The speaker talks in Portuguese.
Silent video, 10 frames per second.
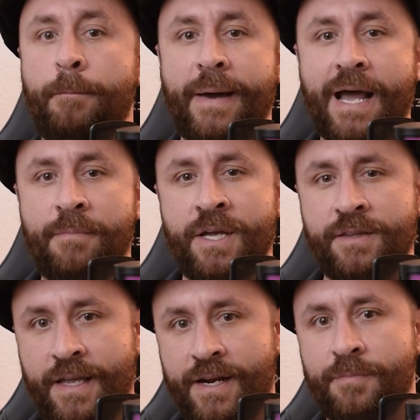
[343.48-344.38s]
para
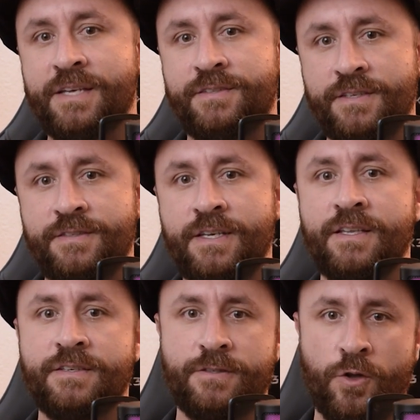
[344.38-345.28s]
manter
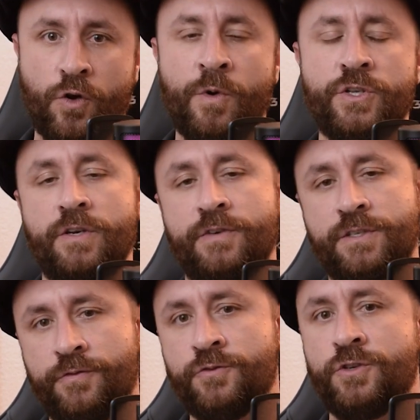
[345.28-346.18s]
abastecidas as
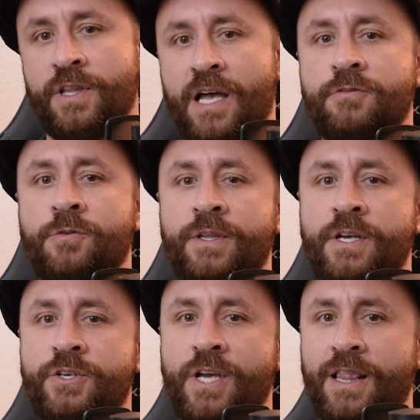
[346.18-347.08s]
locomotivas que funcionavam com
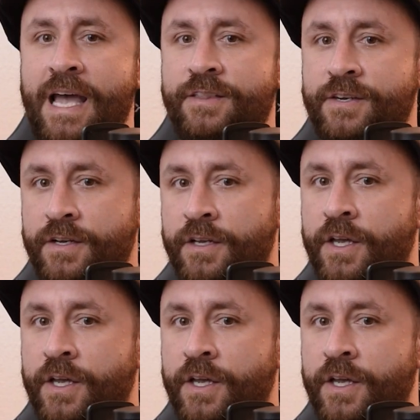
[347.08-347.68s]
energia elétrica.